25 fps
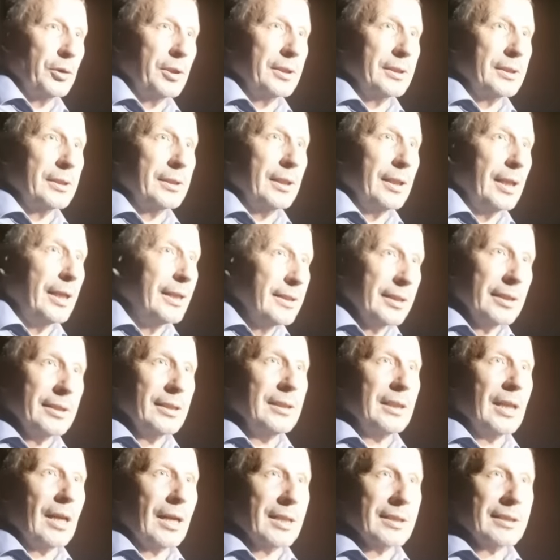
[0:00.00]
То есть эти
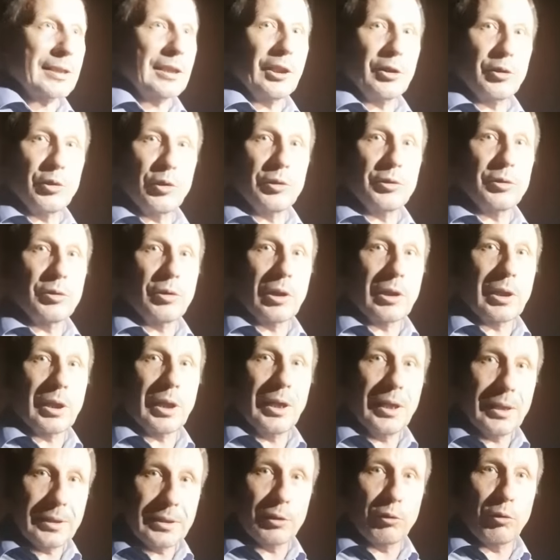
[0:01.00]
дела расследуют
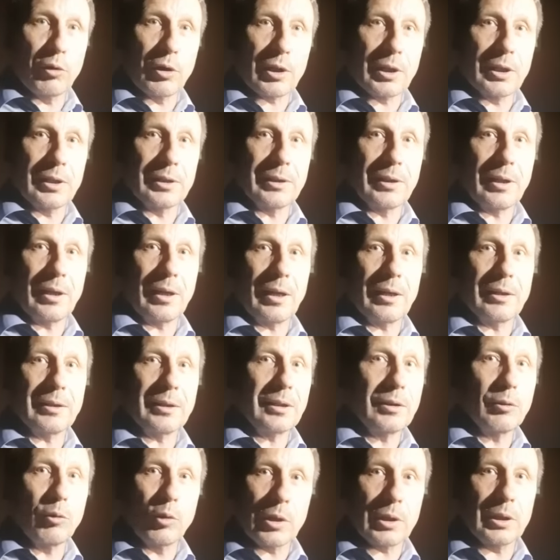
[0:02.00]
только эти органы, а
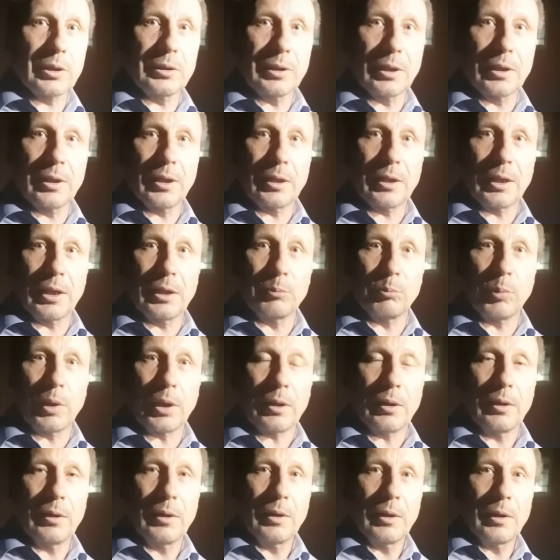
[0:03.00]
не органы ГКНБ.
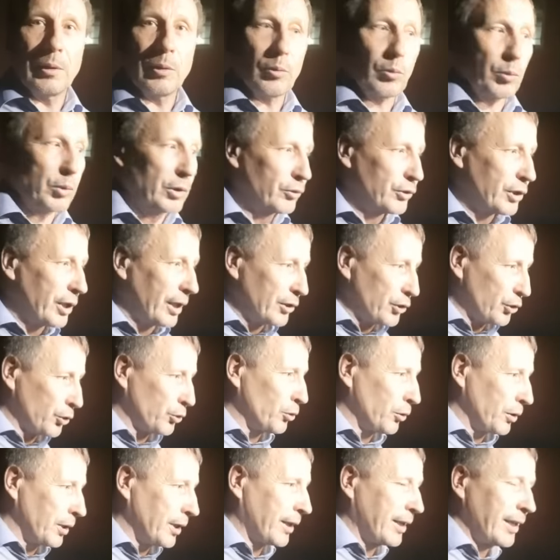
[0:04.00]
Получается,
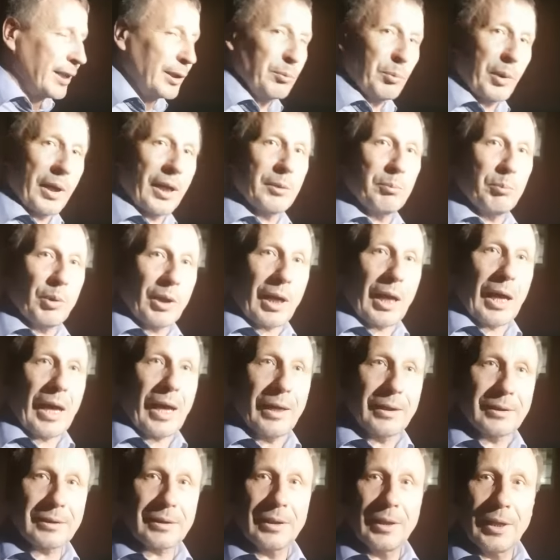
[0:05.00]
что ГКНБ
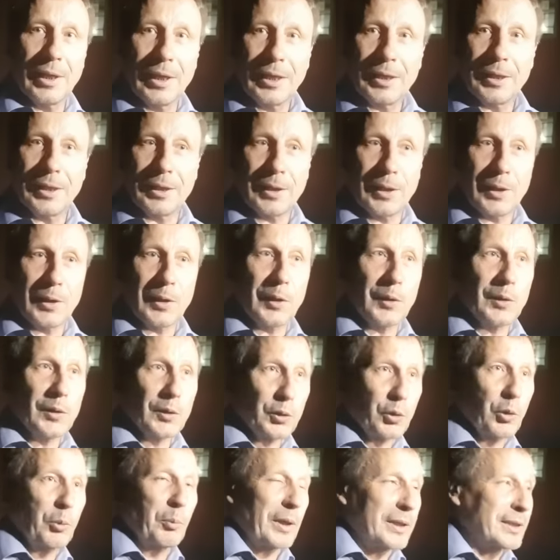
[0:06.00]
отбирает э,
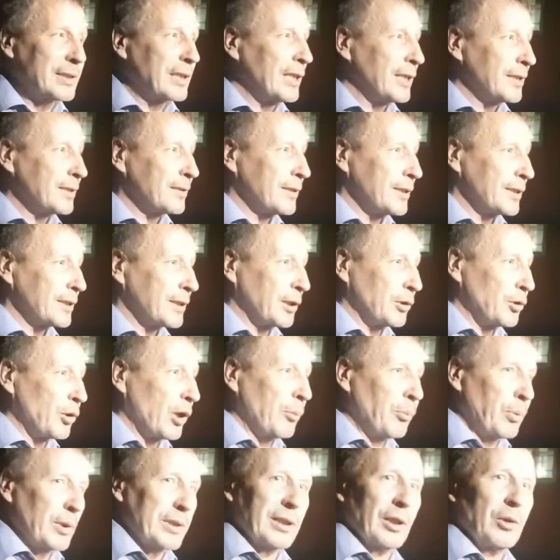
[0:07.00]
ту подследственность,
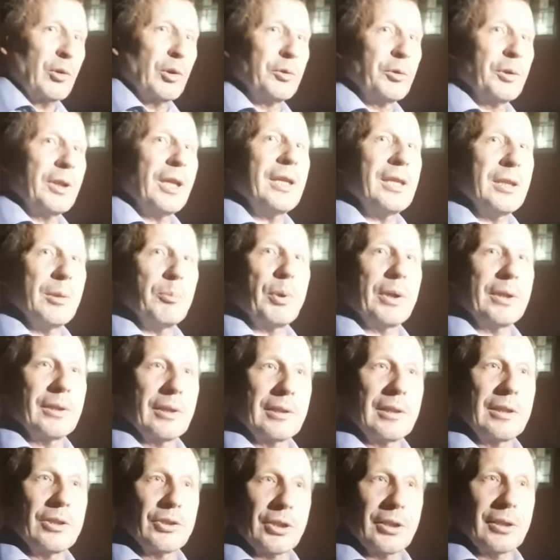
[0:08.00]
которая по закону ей не
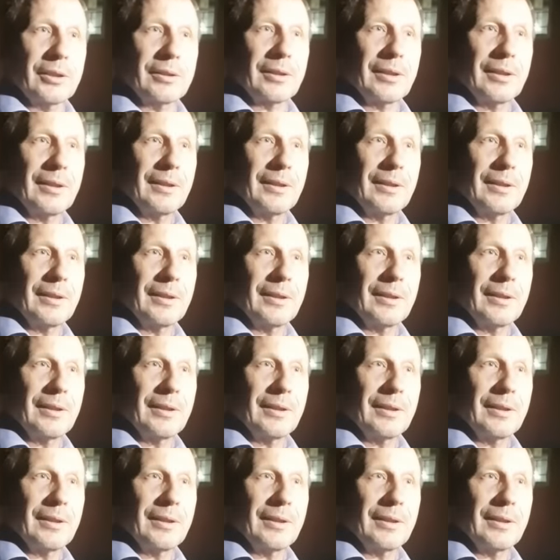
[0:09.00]
принадлежит.